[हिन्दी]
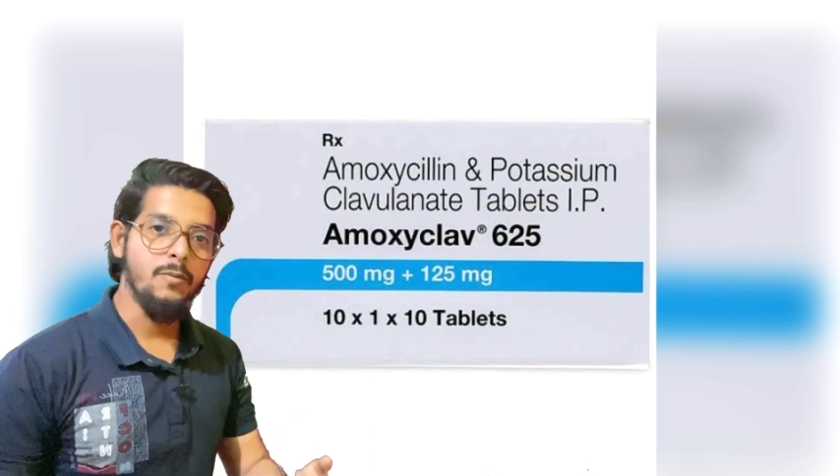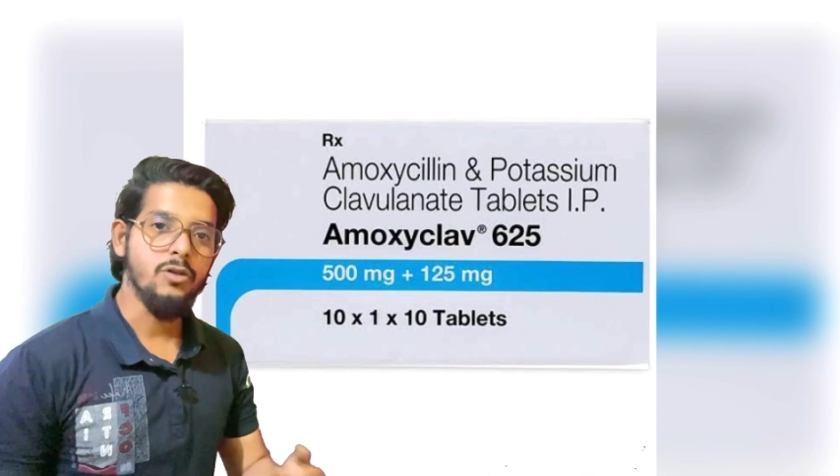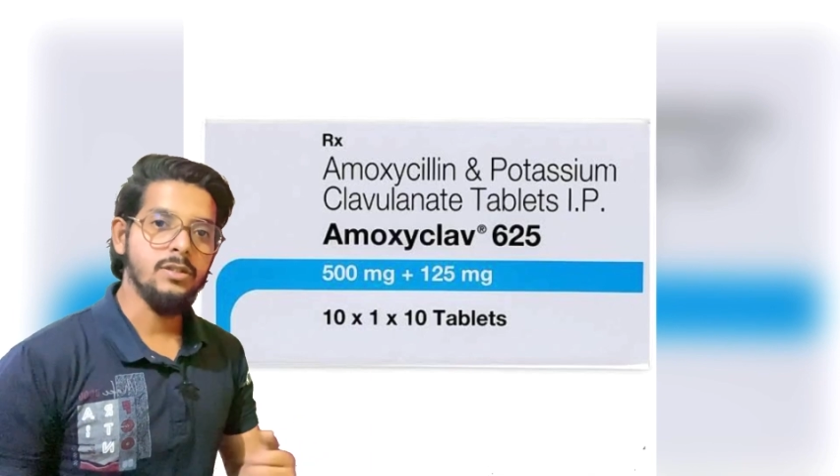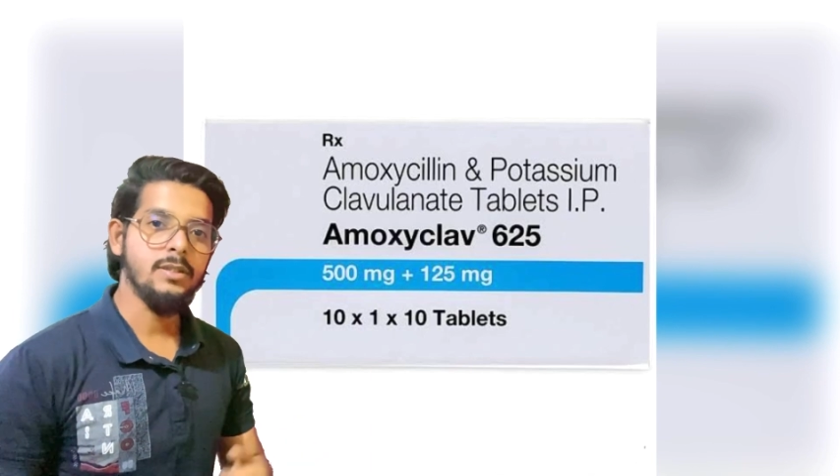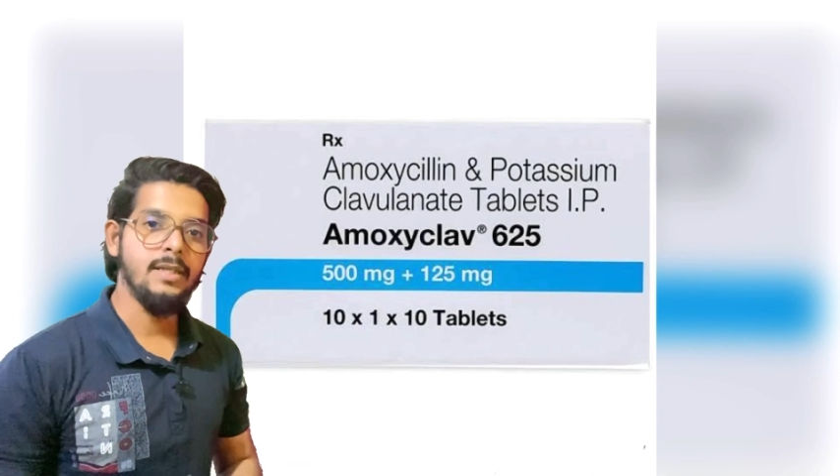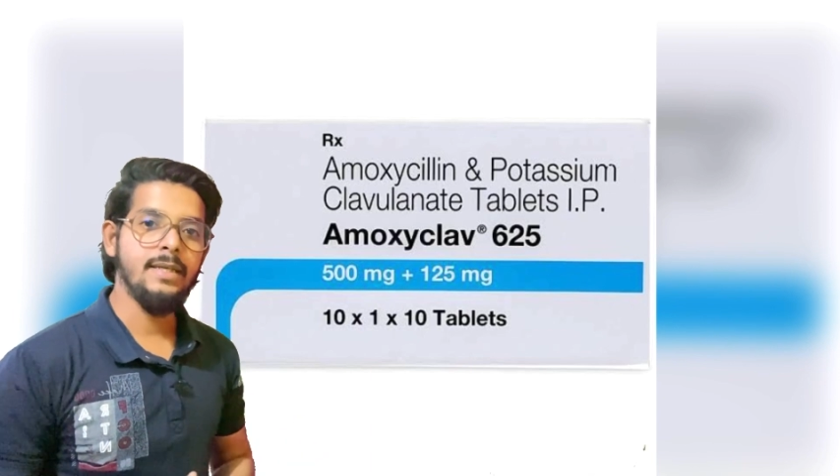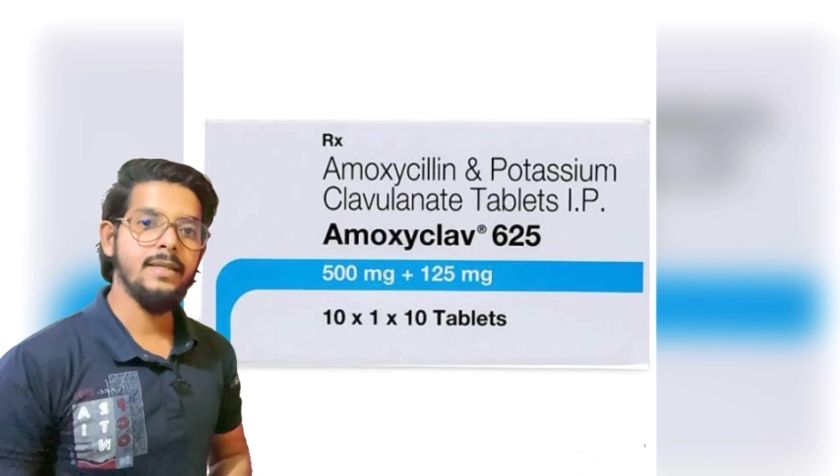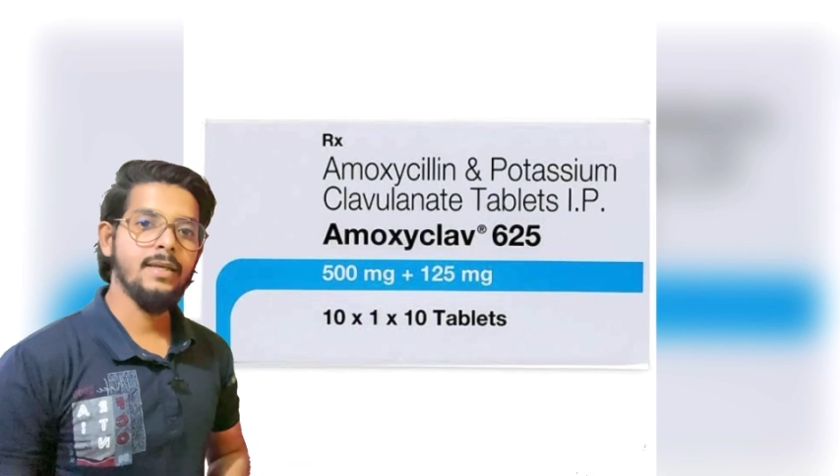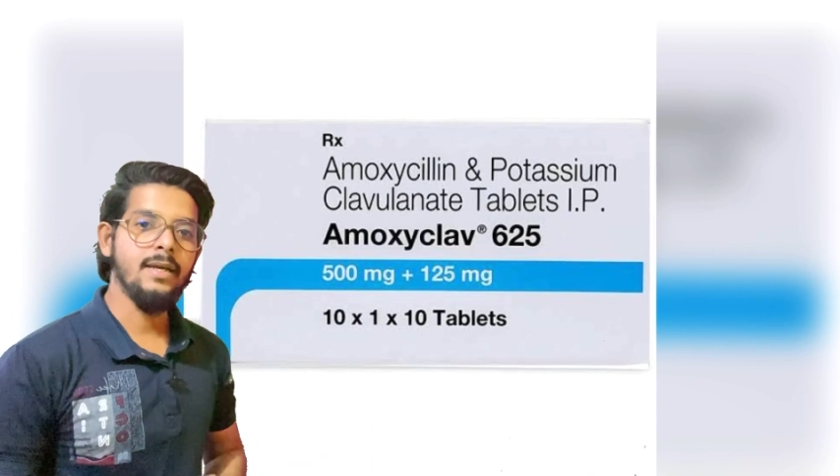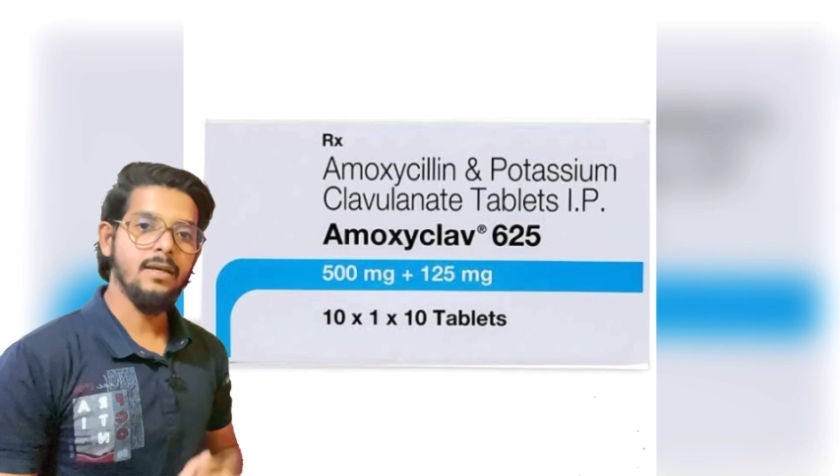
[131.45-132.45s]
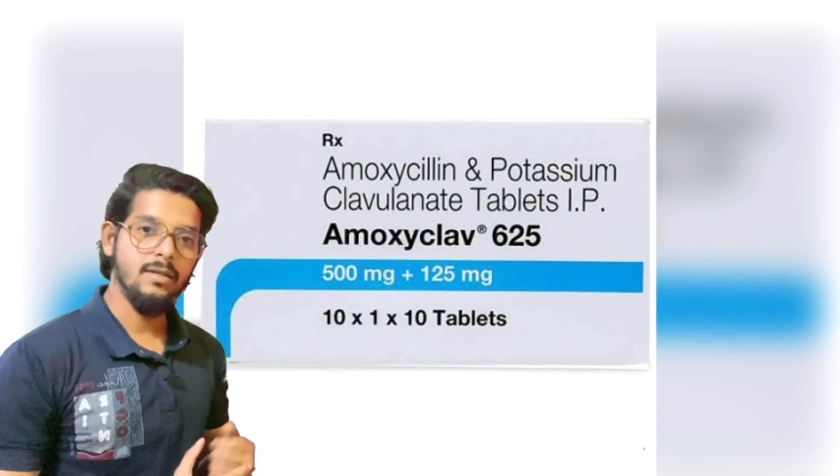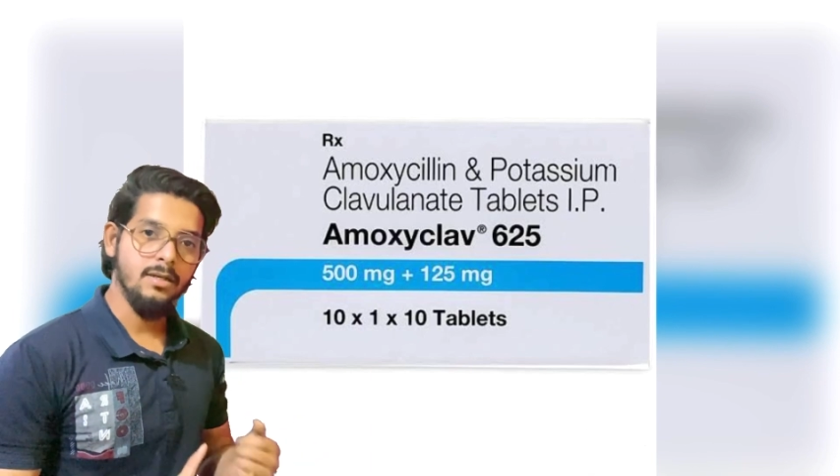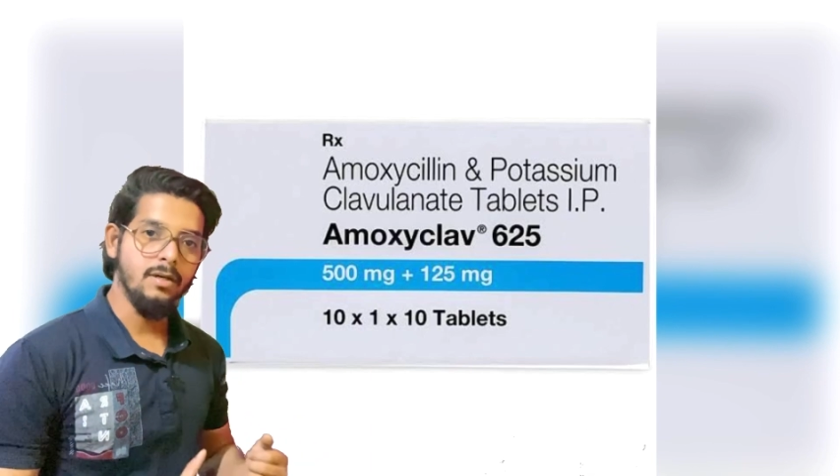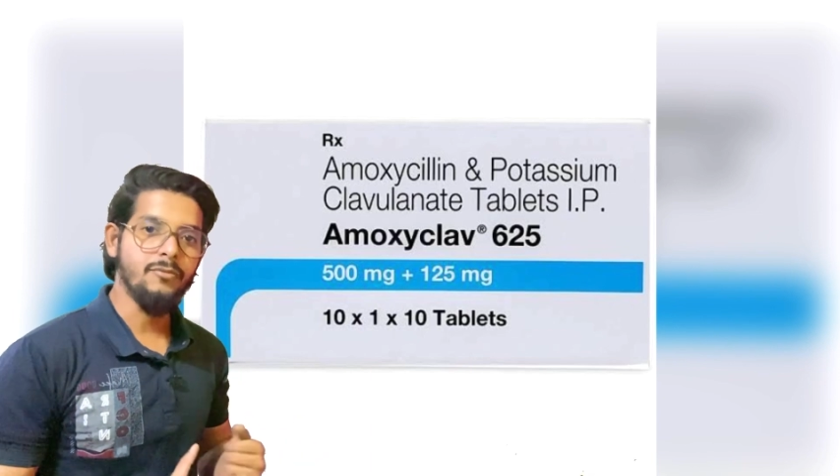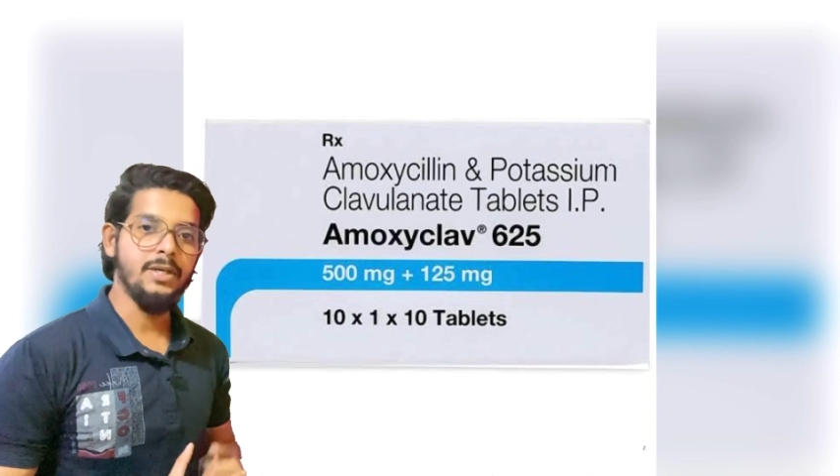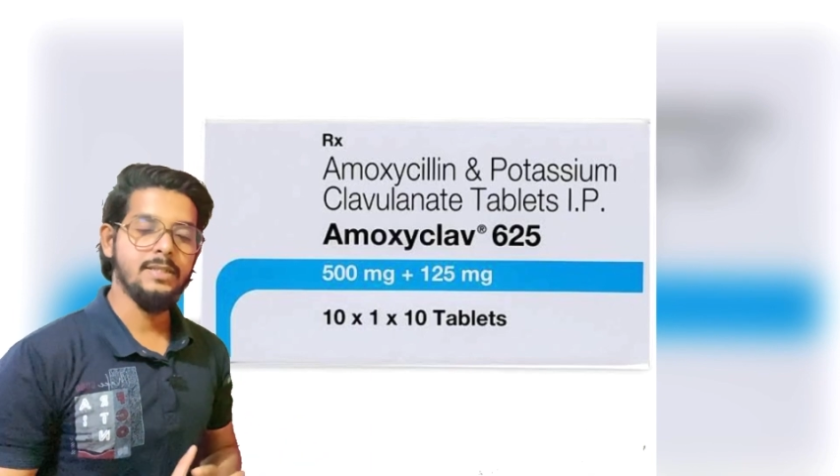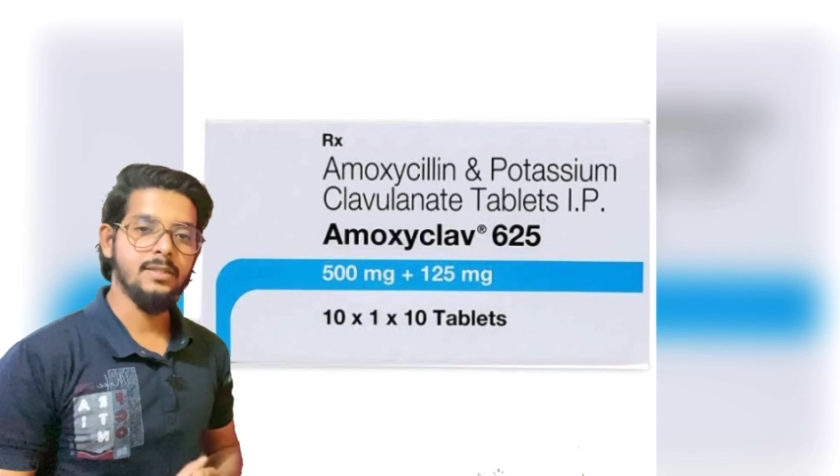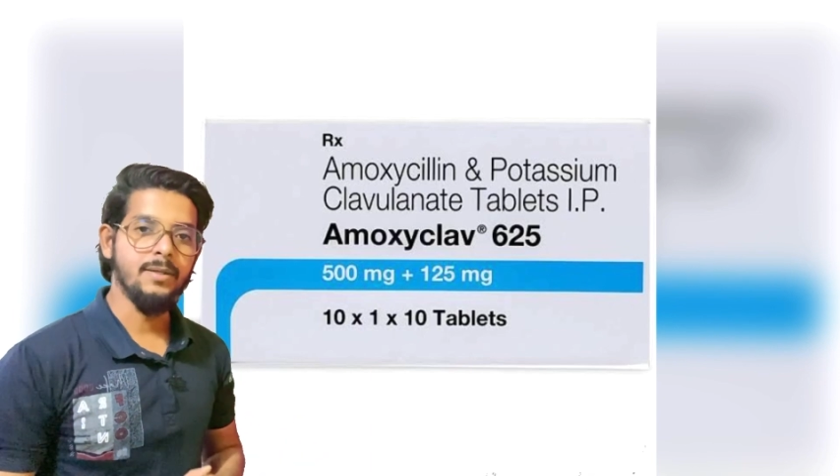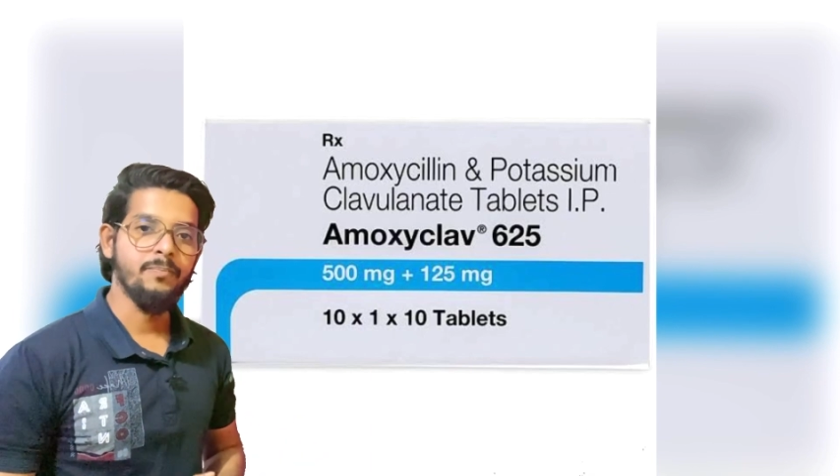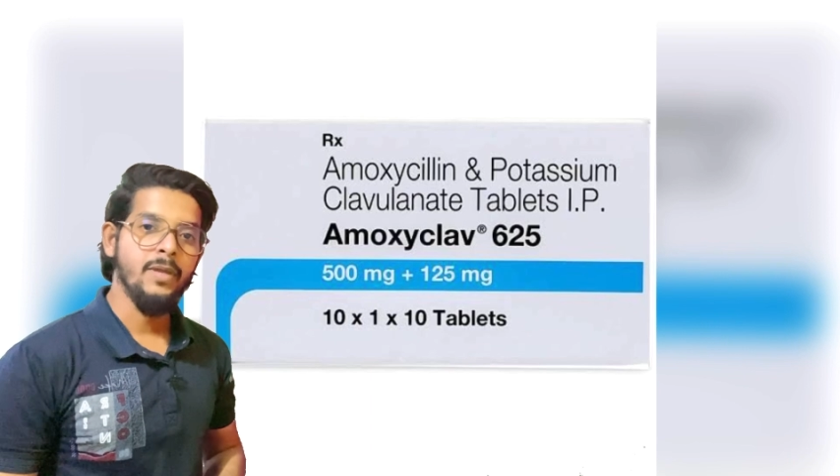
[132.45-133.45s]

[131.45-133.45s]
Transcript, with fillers: एमोक्सिसिलिन के कवरेज की